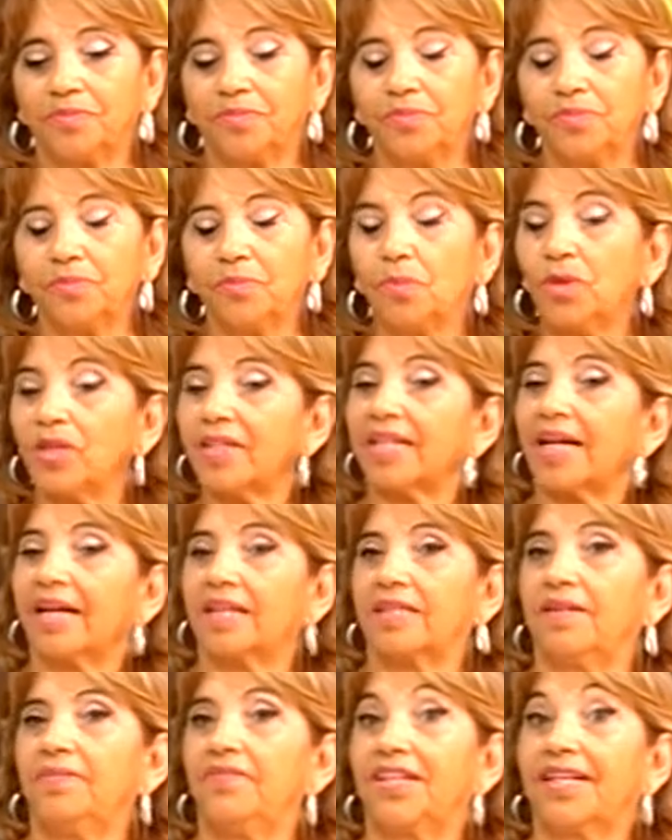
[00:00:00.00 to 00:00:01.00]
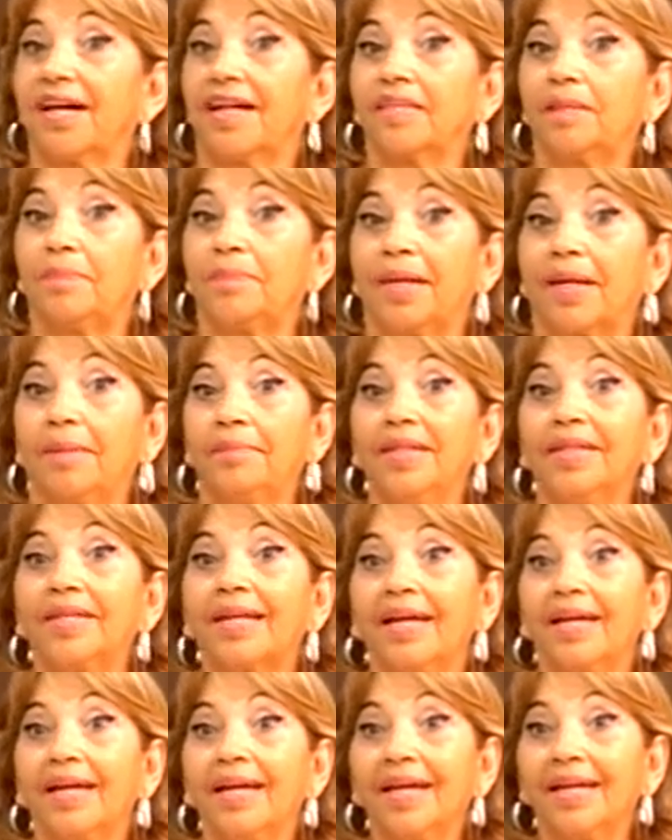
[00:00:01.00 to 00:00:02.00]
mm, muy gratificante para mí
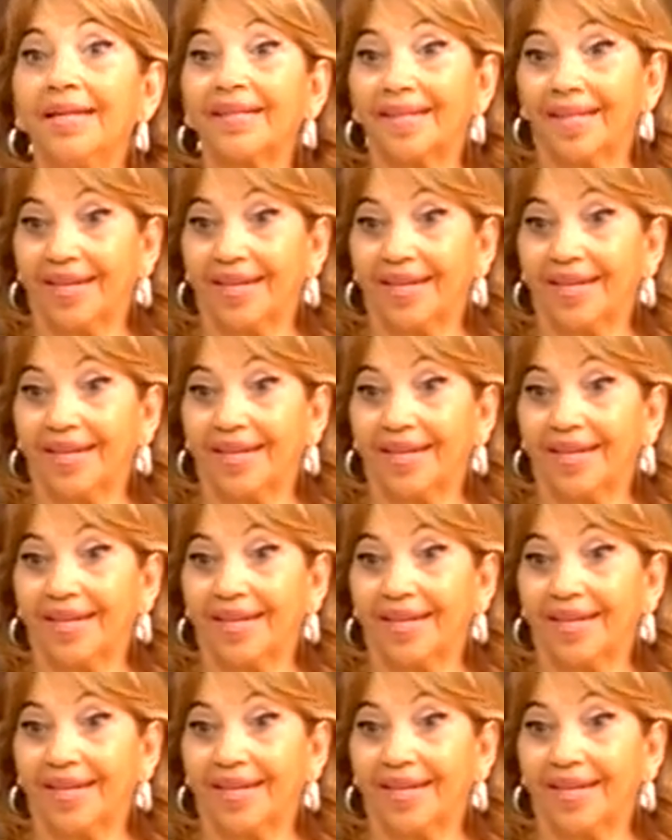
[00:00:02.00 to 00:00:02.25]
que,